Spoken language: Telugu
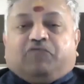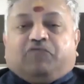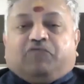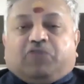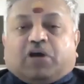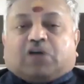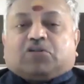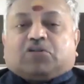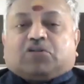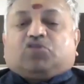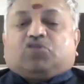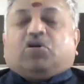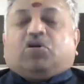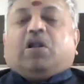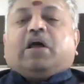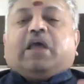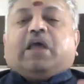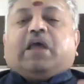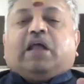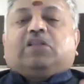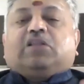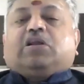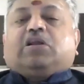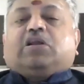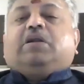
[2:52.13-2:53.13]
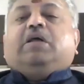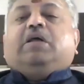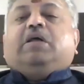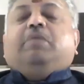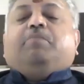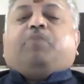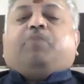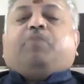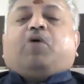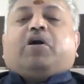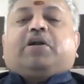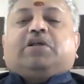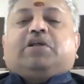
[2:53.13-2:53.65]
వ్యక్తులకు ఎంత
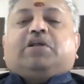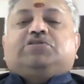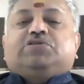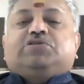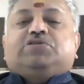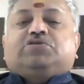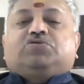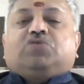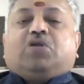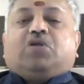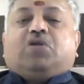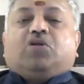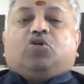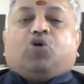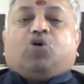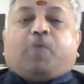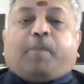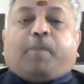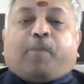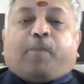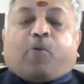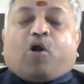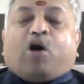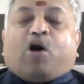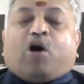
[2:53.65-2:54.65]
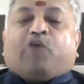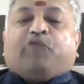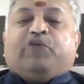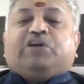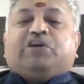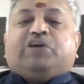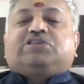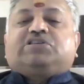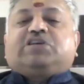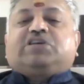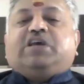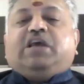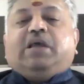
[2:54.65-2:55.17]
ఇంపార్టెన్స్ ఇస్తున్నదో
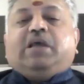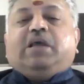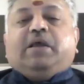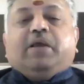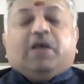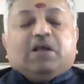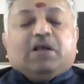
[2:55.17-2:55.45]
ప్రాఫిట్స్ కి